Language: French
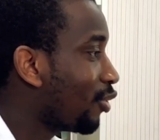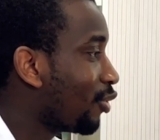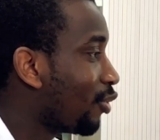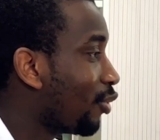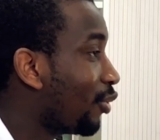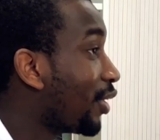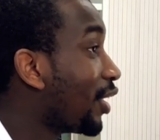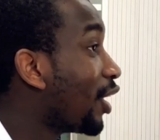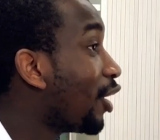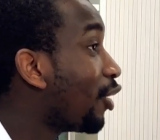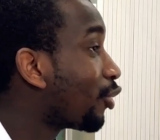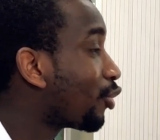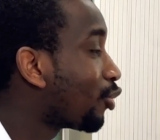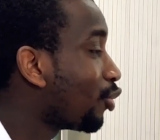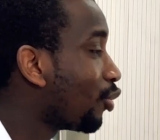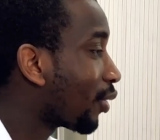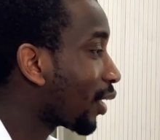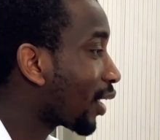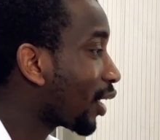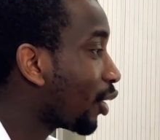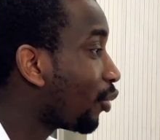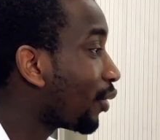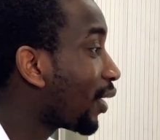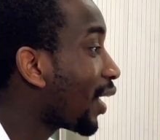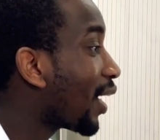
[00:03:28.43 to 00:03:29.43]
on est
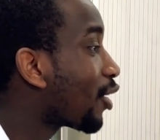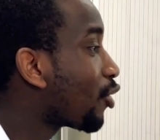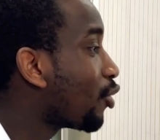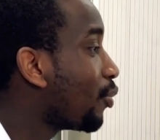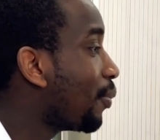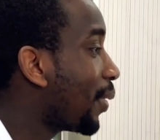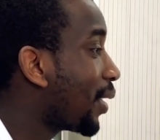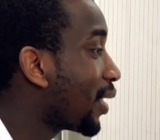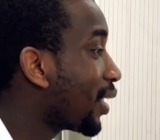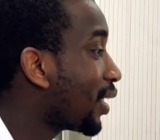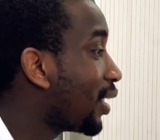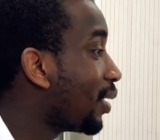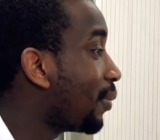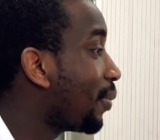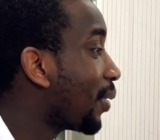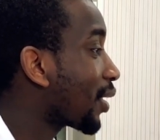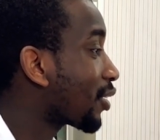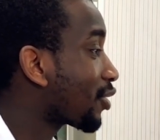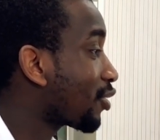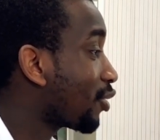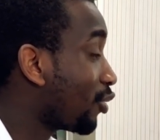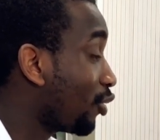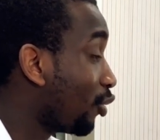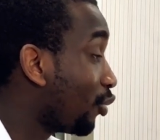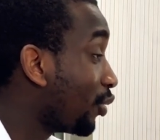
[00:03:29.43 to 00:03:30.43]
entouré, on est accompagné des
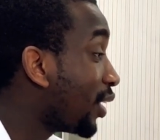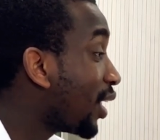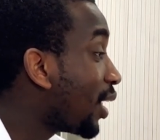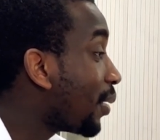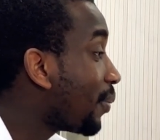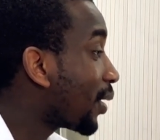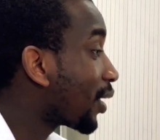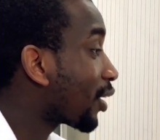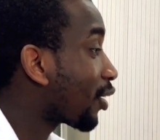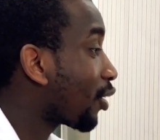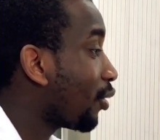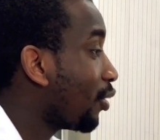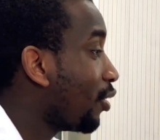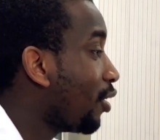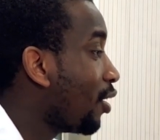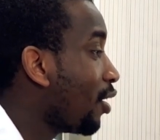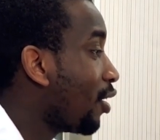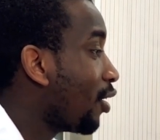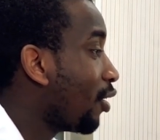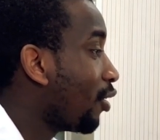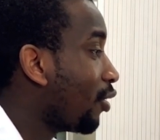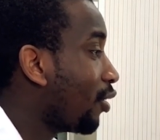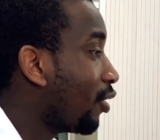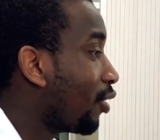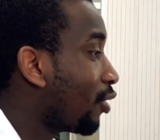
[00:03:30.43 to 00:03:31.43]
personnes, on aime être
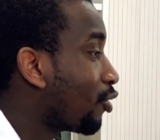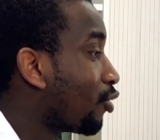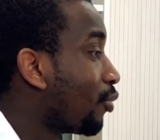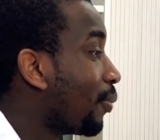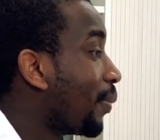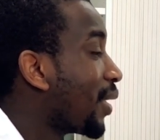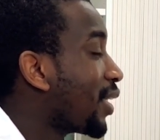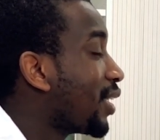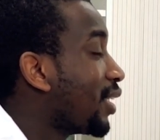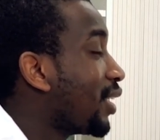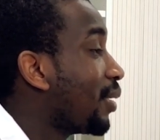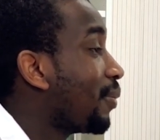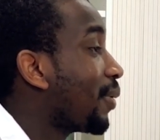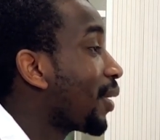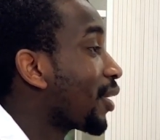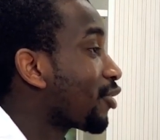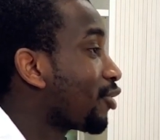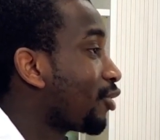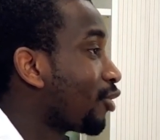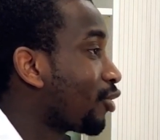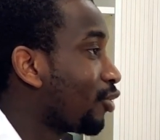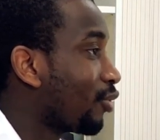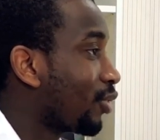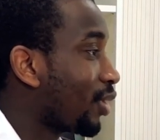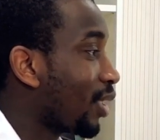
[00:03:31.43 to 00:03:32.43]
en, compagnie des
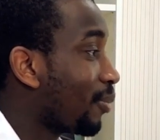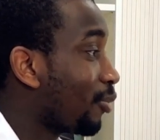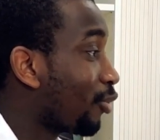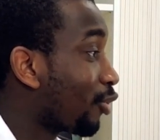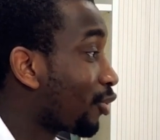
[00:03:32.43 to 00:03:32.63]
personnes qu'on aime.